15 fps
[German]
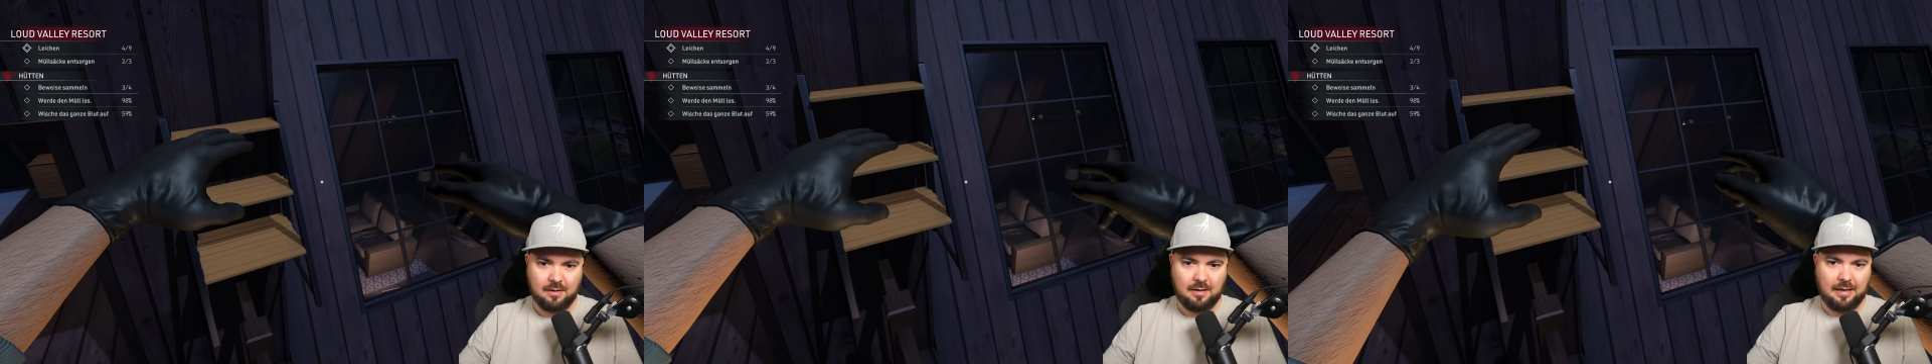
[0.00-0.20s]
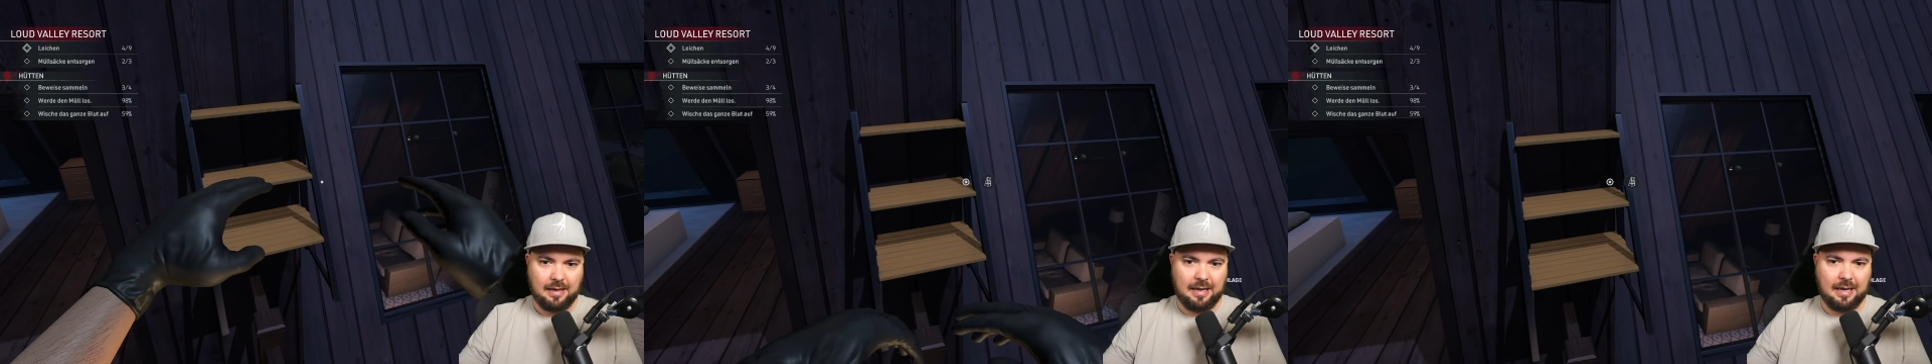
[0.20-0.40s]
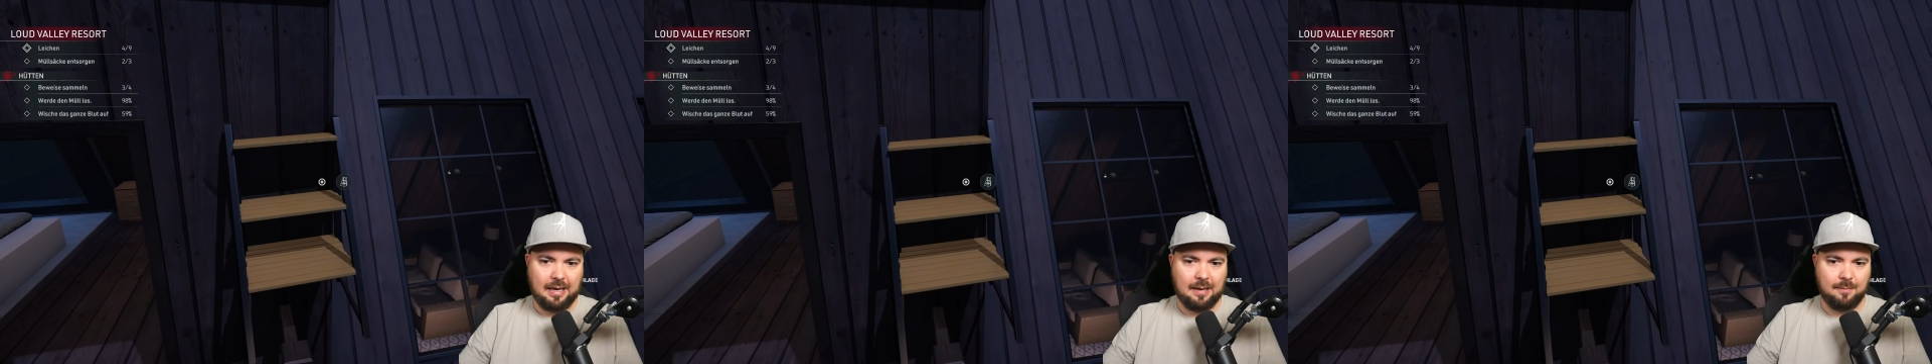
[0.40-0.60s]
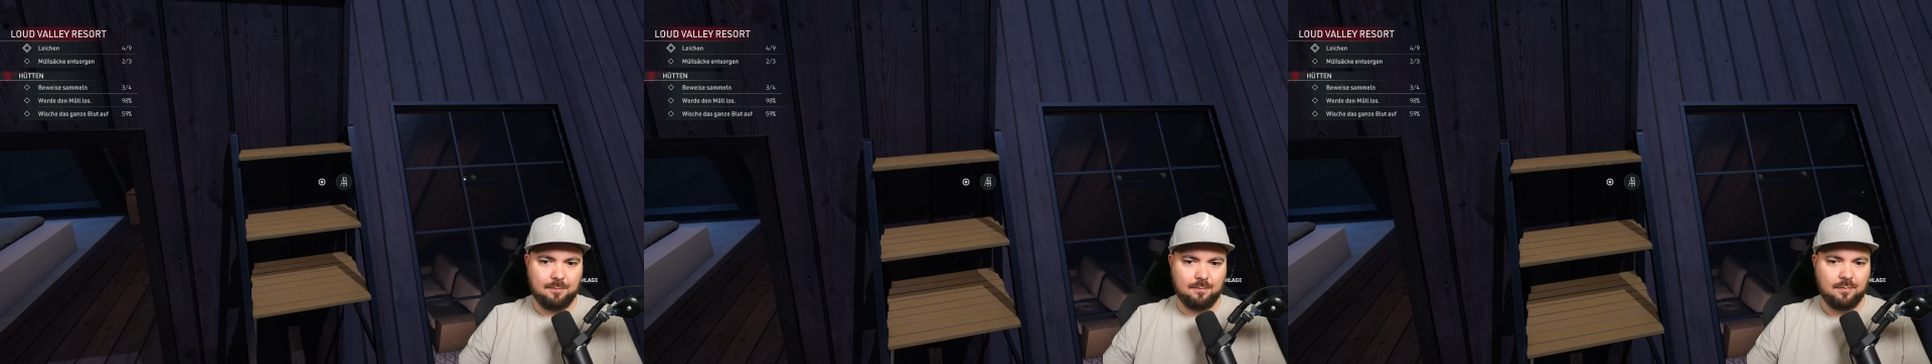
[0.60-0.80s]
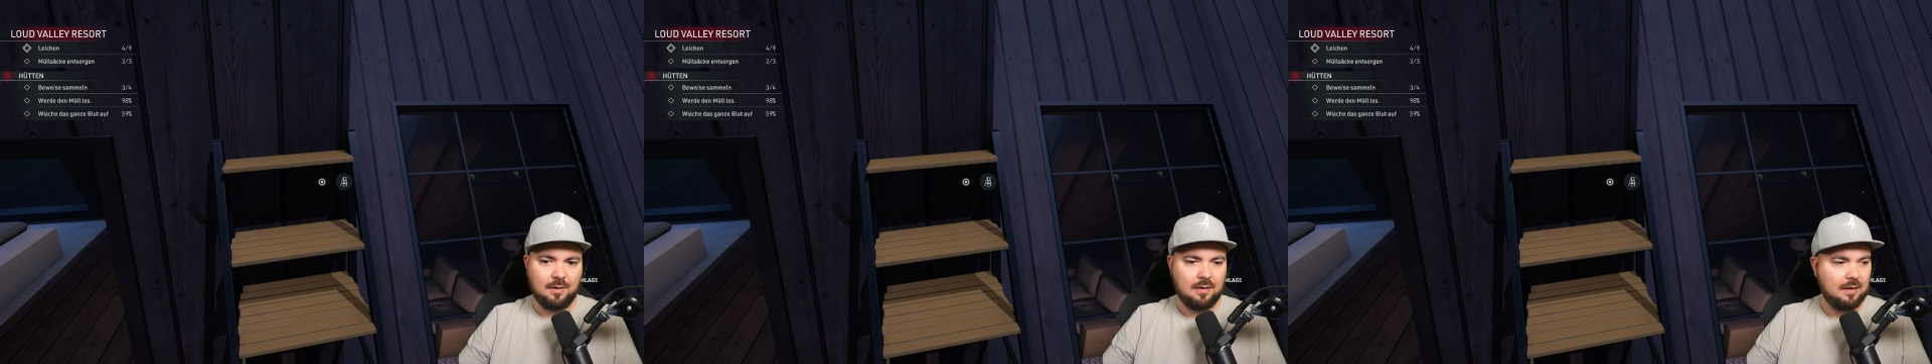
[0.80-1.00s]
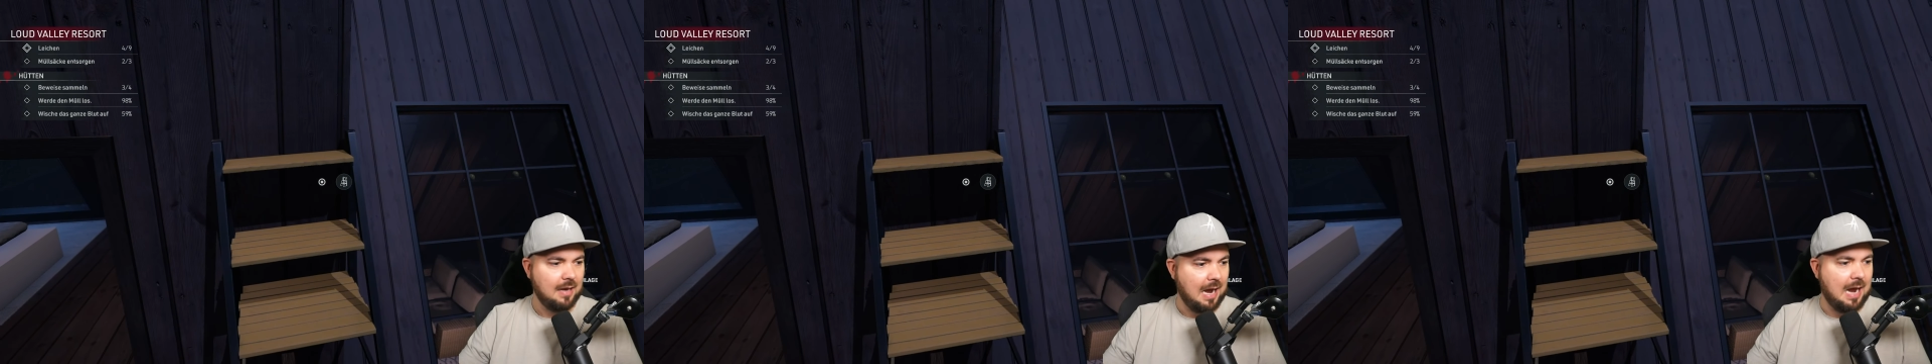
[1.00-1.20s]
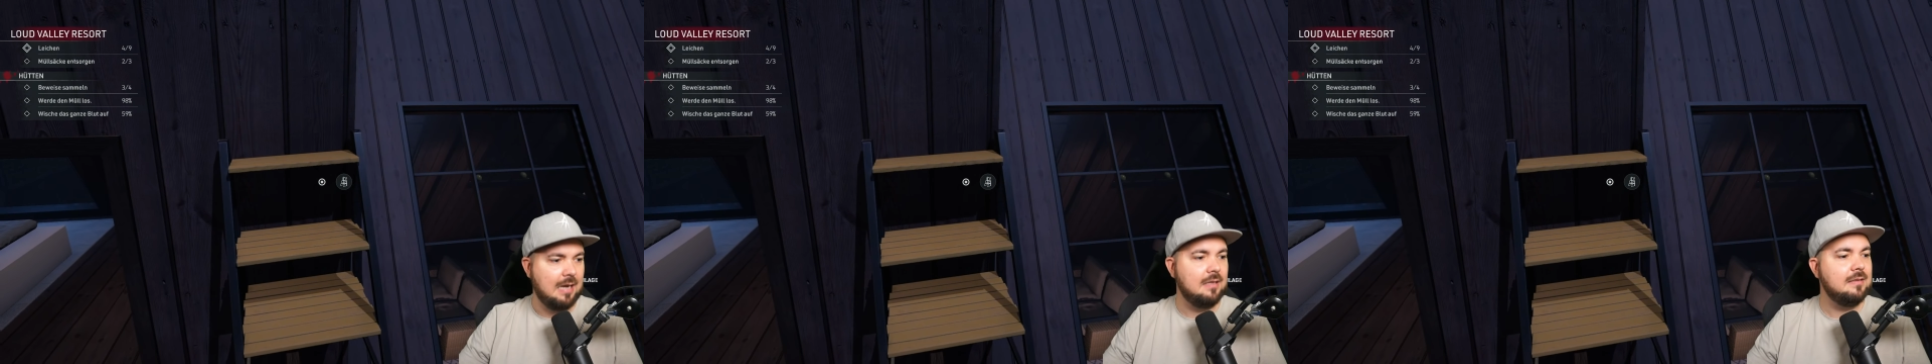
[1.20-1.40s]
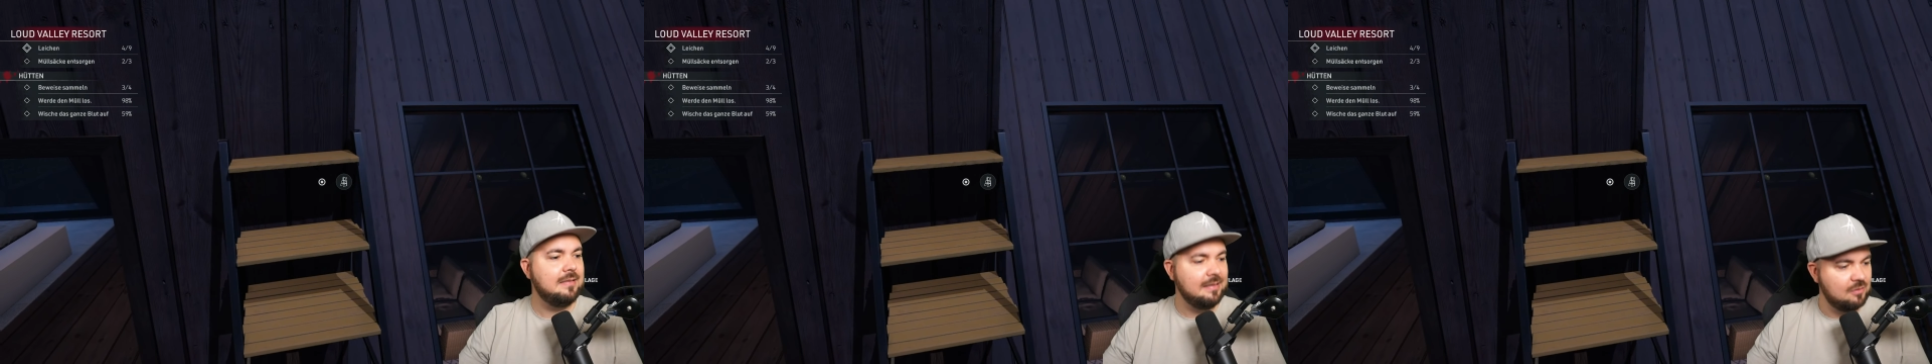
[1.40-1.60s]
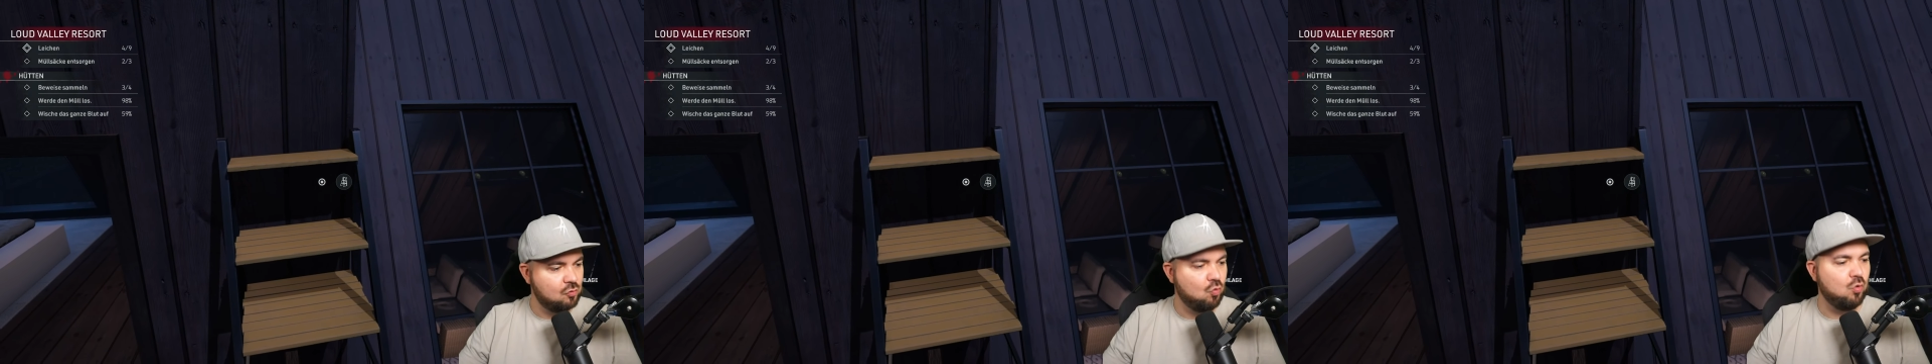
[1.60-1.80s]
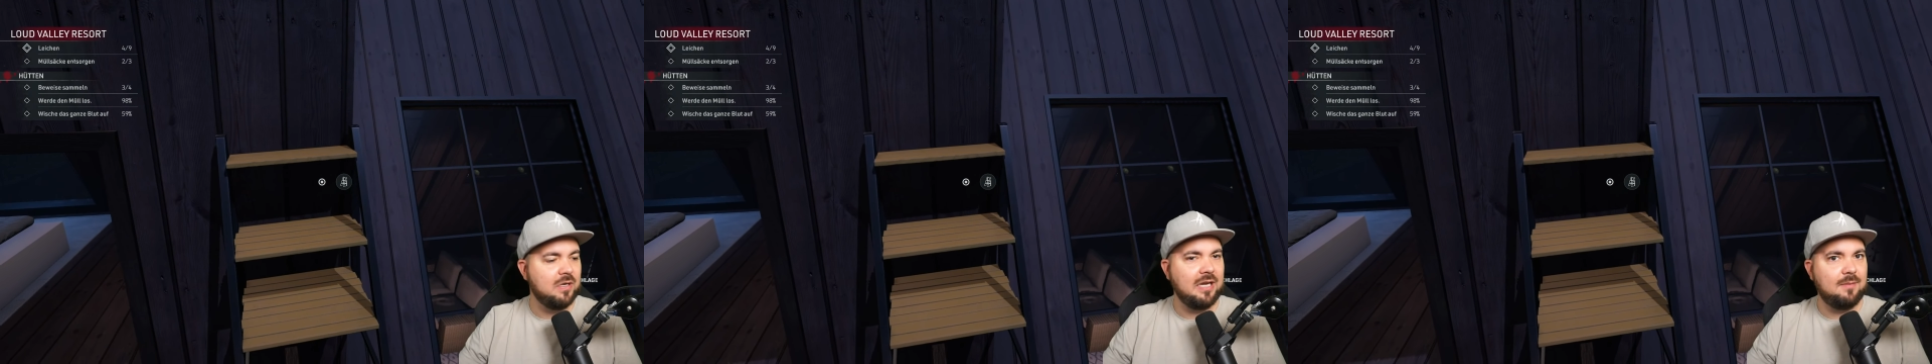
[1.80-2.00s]
Ähm, alle, denen es
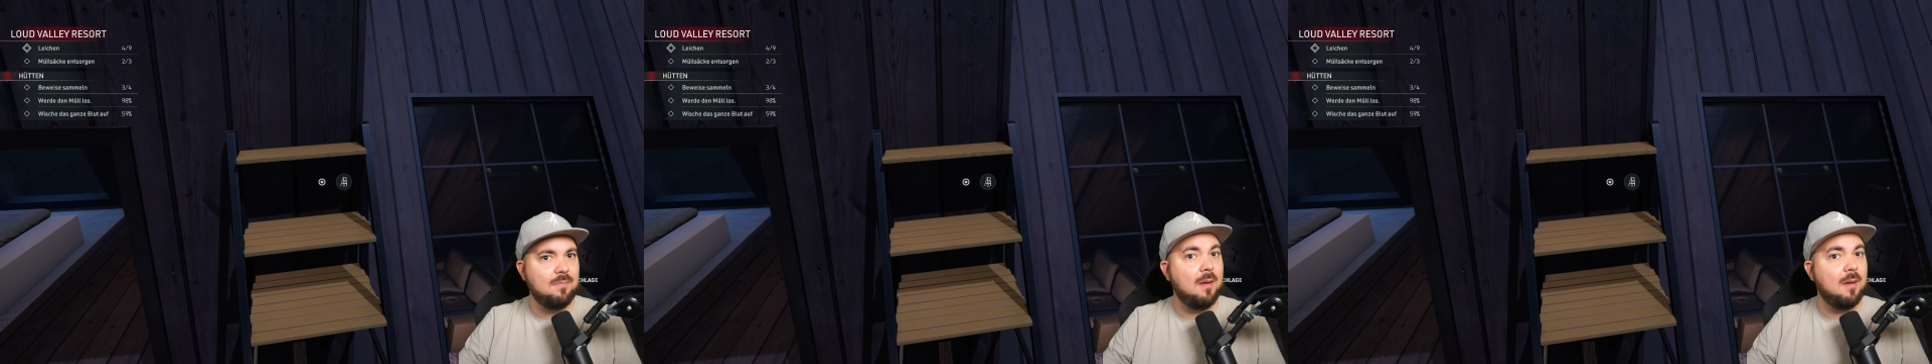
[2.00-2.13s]
gut geht,